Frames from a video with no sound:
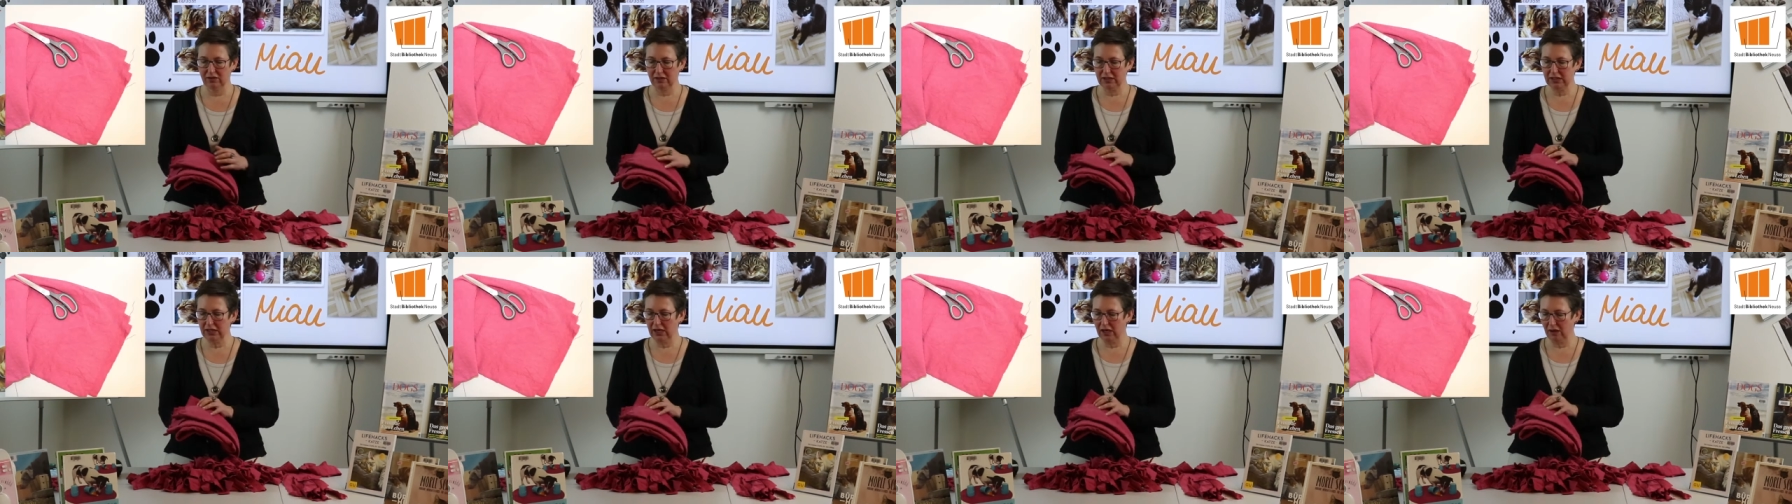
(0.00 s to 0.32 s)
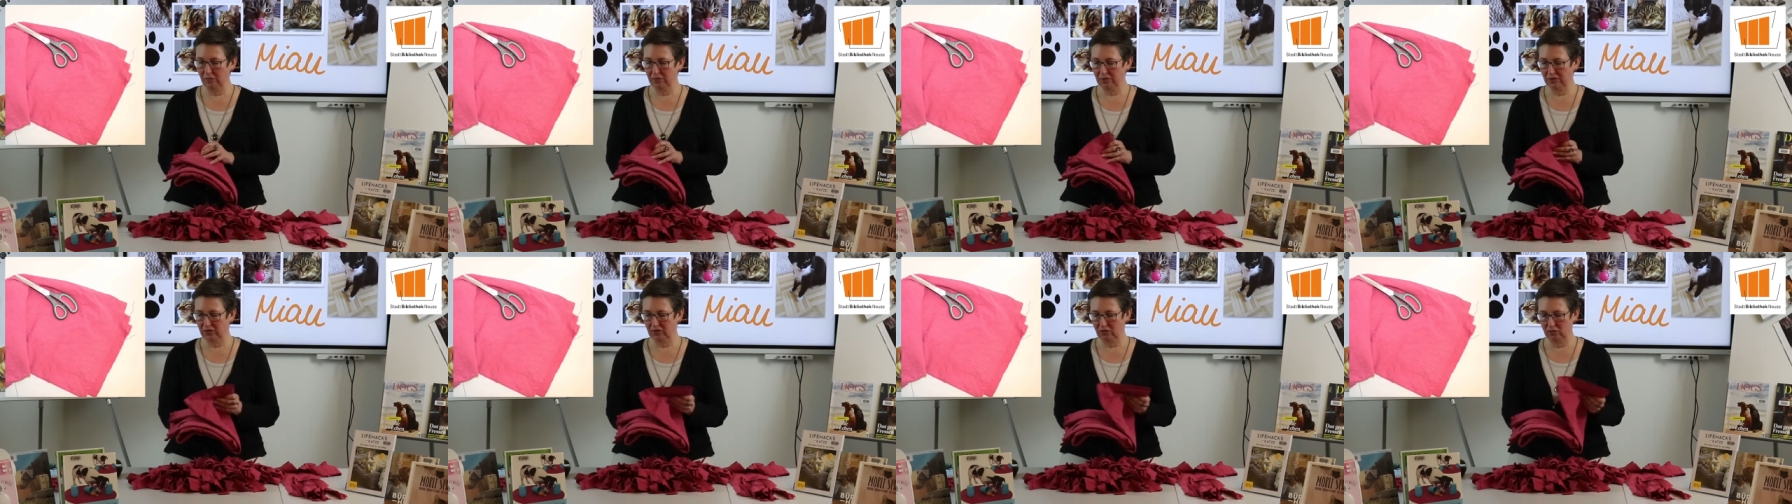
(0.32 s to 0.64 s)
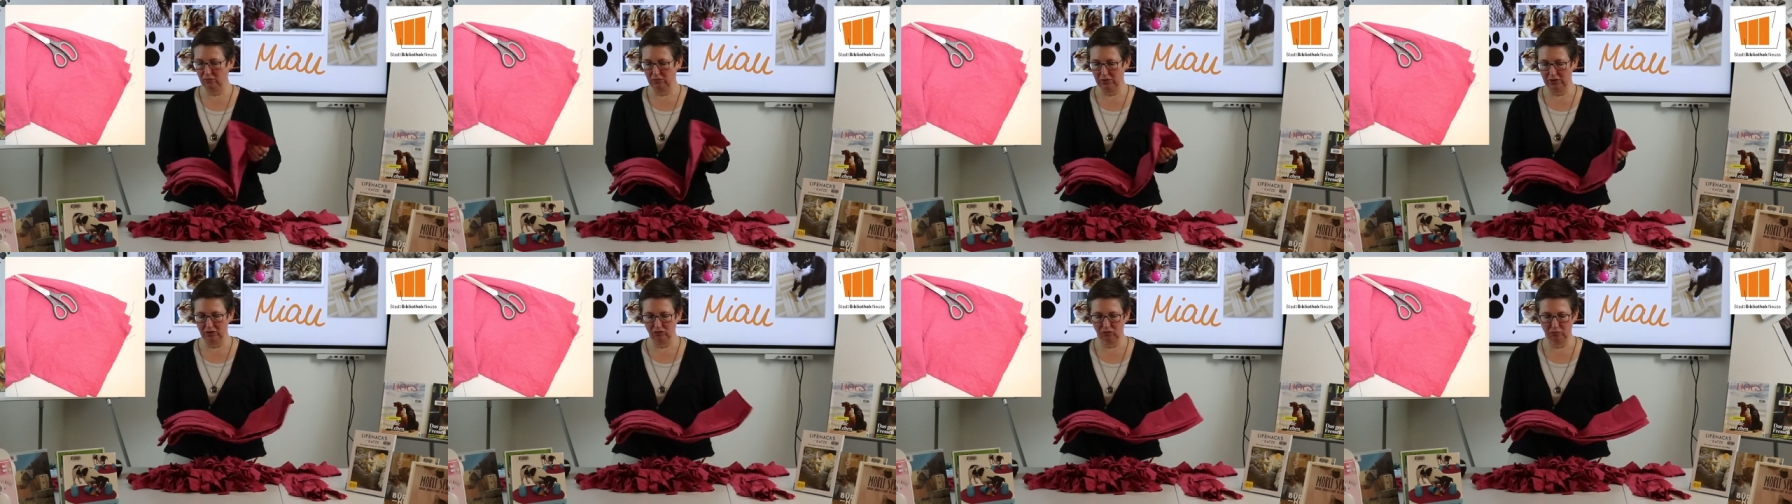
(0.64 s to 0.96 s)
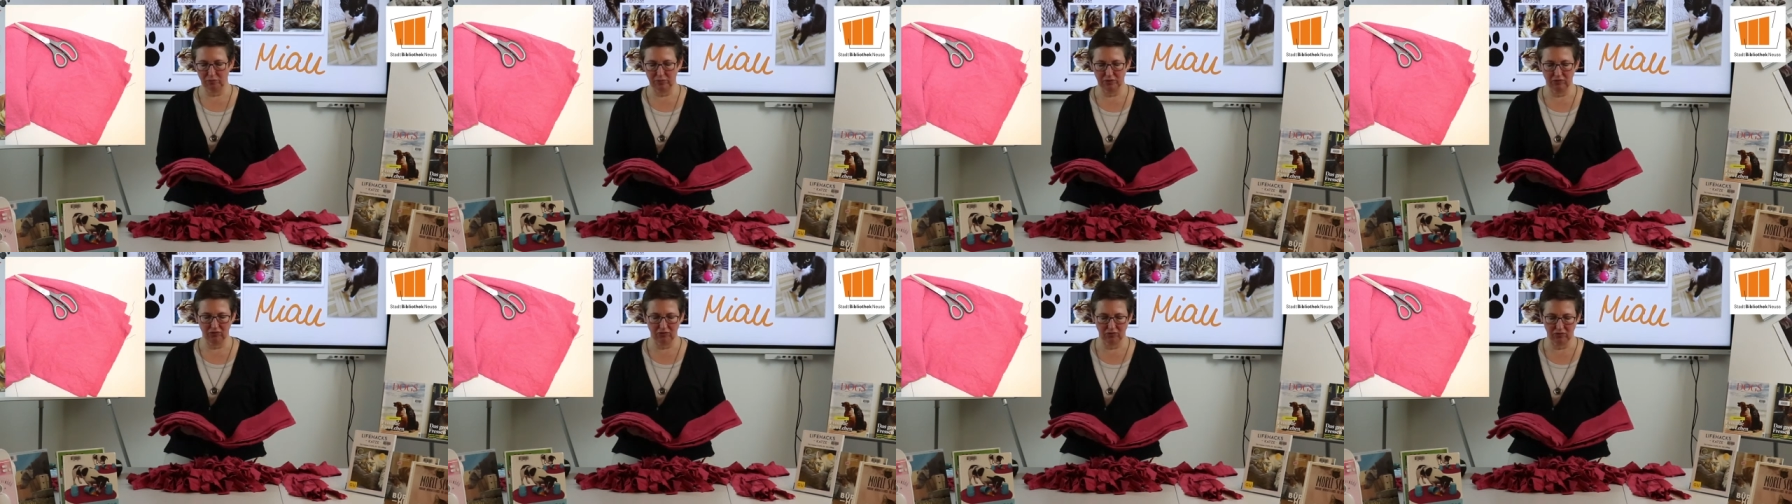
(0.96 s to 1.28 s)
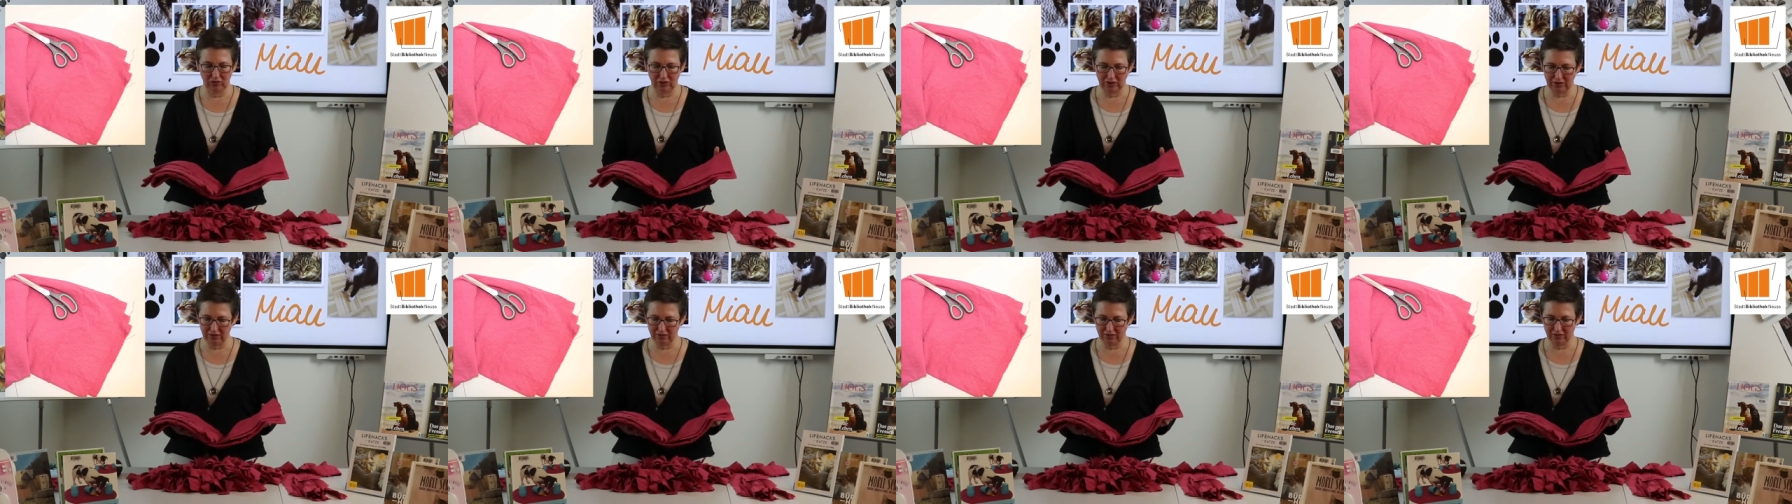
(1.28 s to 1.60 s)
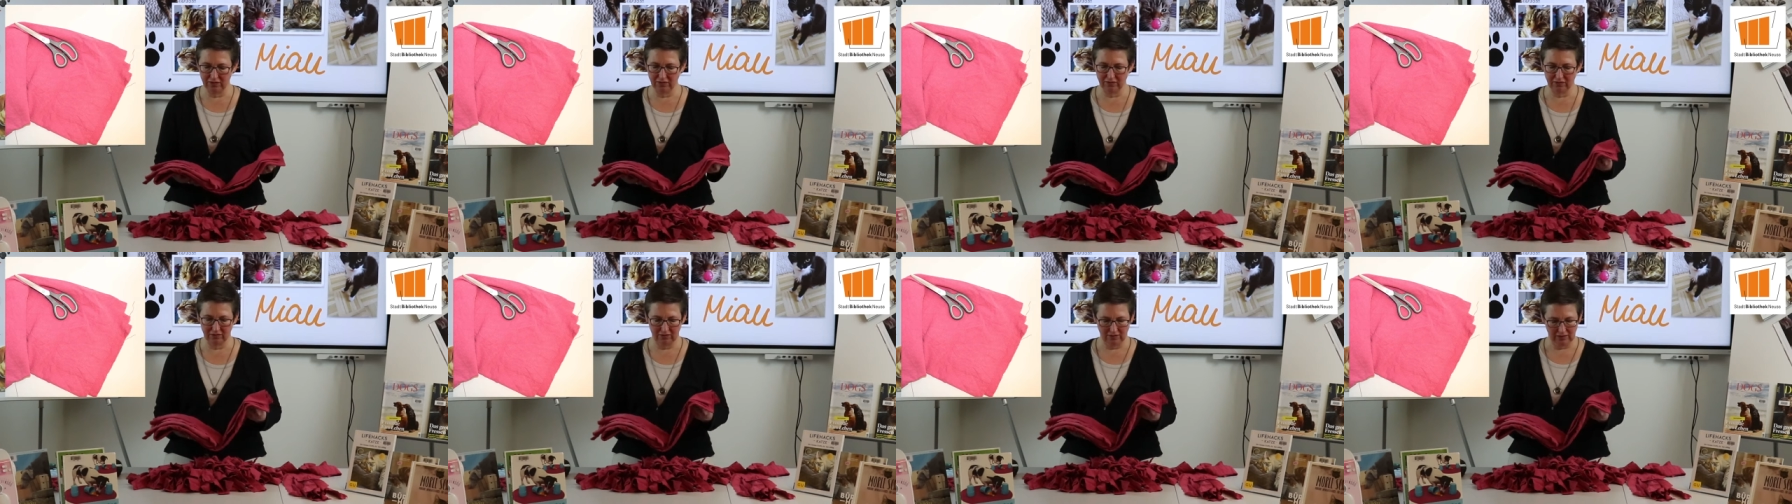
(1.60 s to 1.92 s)
Hier habe ich zum Beispiel für
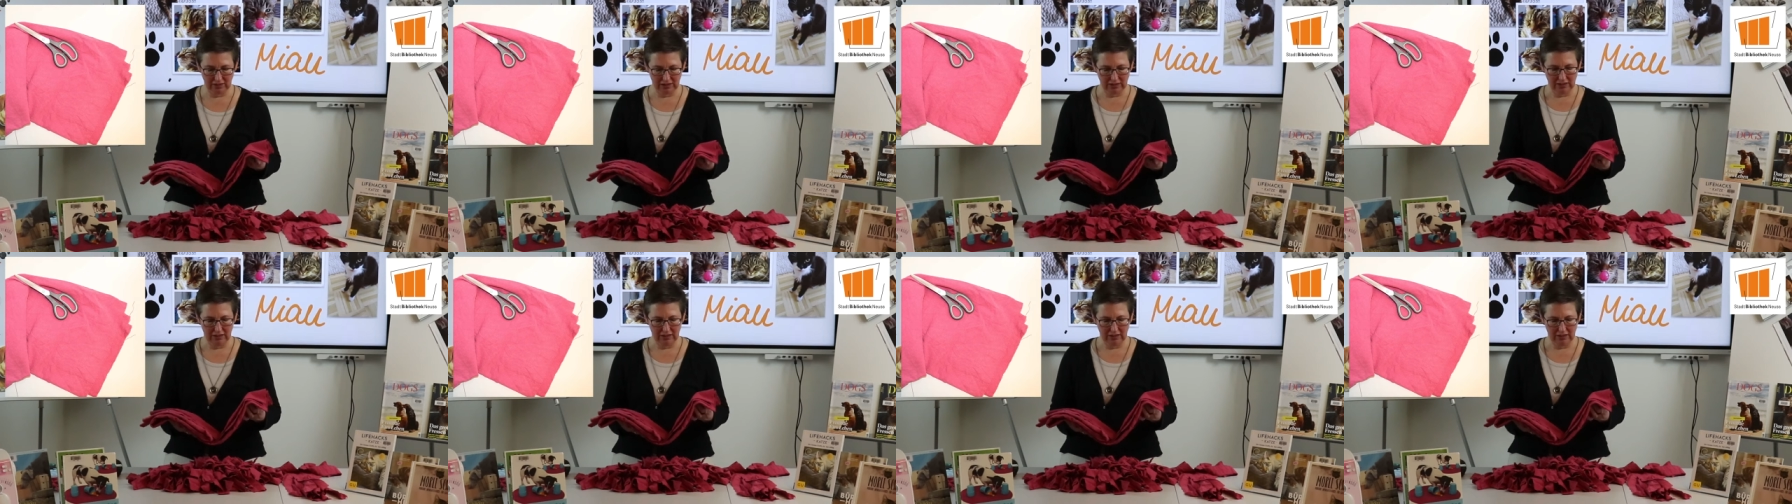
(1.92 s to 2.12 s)
dieses